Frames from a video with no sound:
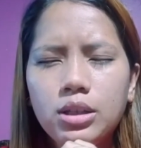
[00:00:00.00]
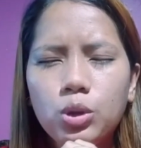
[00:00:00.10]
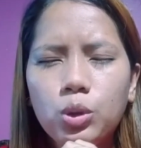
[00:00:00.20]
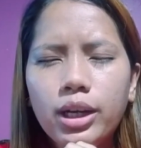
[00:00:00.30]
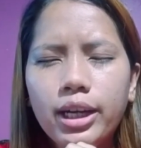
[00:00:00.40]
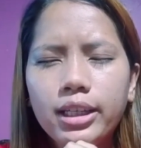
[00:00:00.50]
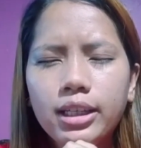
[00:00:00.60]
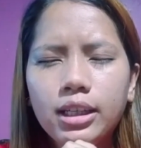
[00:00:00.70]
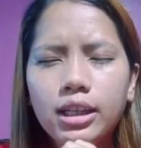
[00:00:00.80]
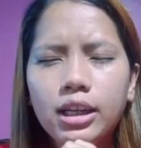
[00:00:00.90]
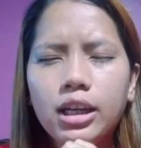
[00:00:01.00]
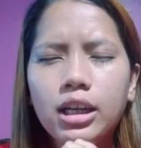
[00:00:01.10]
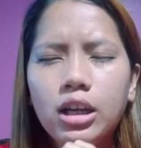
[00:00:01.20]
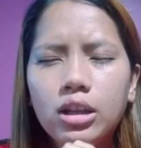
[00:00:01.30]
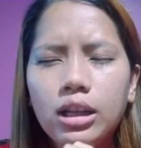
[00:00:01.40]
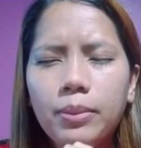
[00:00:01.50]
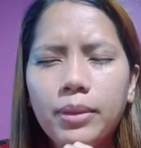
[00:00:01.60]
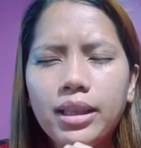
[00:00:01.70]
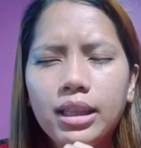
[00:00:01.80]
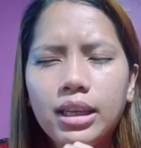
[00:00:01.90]
Tuhan karena Engkau telah
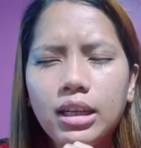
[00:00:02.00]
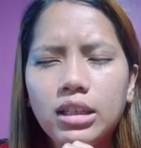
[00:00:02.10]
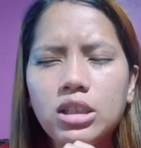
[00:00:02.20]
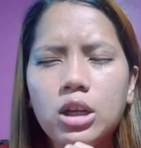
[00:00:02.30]
mati di atas